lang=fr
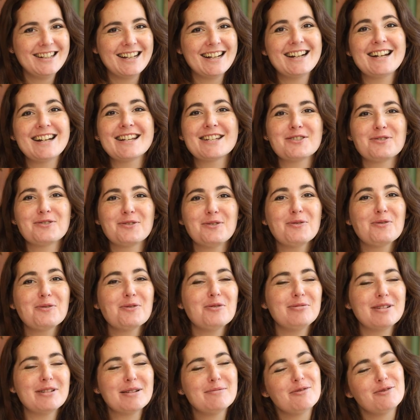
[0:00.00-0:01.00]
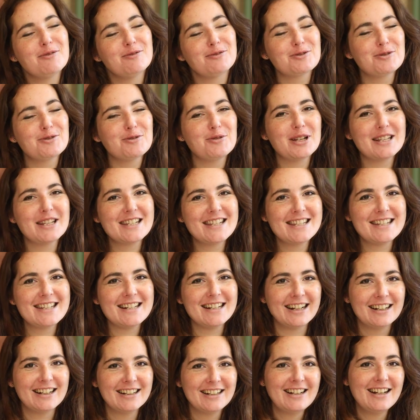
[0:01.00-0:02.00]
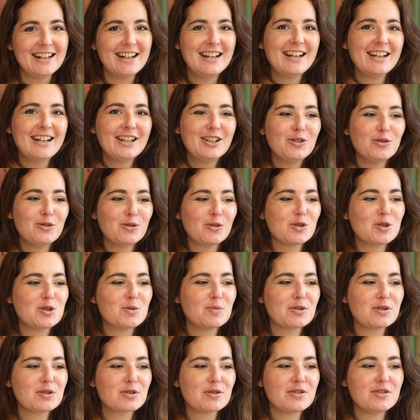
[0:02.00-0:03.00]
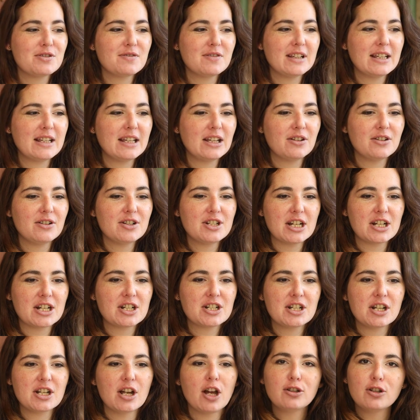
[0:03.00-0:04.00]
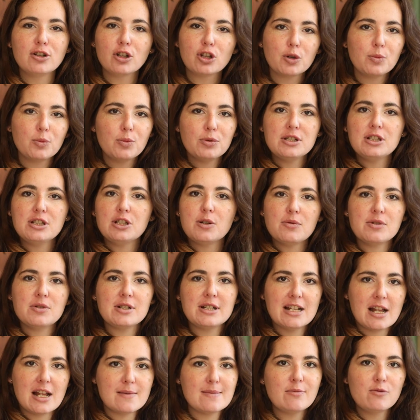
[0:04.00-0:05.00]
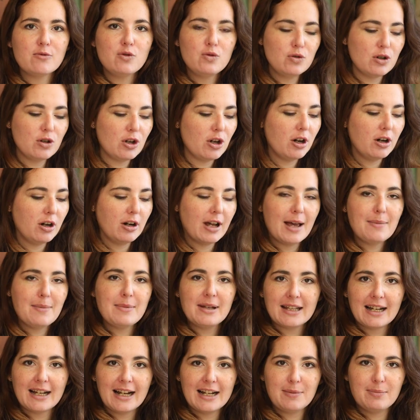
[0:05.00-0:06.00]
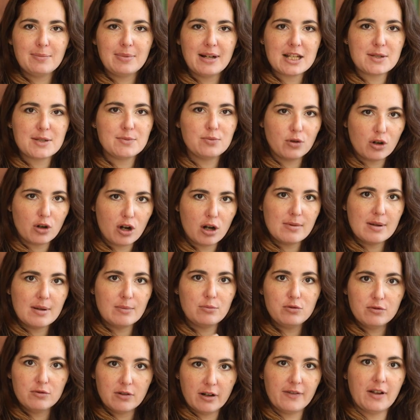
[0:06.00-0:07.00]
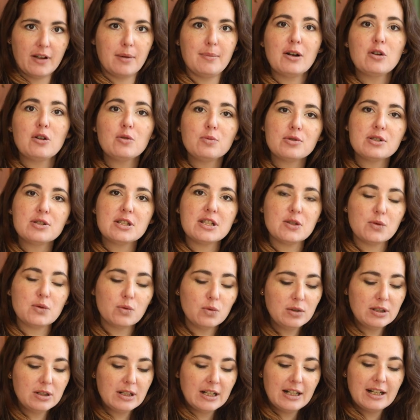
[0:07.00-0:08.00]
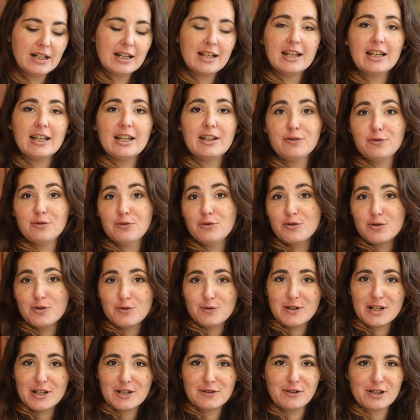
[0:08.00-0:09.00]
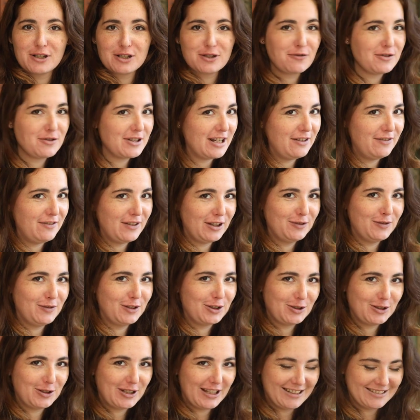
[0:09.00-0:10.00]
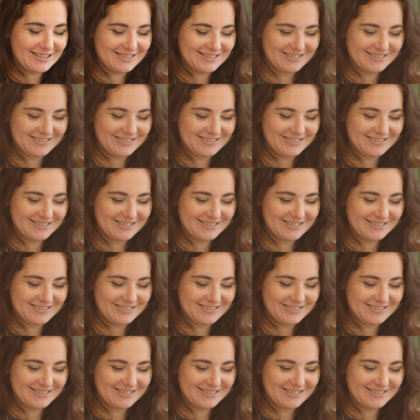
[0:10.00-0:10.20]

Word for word: Les glaces seront complètement fondues d'ici là. Donc je pense que je vais euh, chercher un autre petit objet de la même couleur à mettre à la place pour quand même pouvoir faire ma composition. Et vous, je vous laisse voir ce que vous allez faire de votre côté.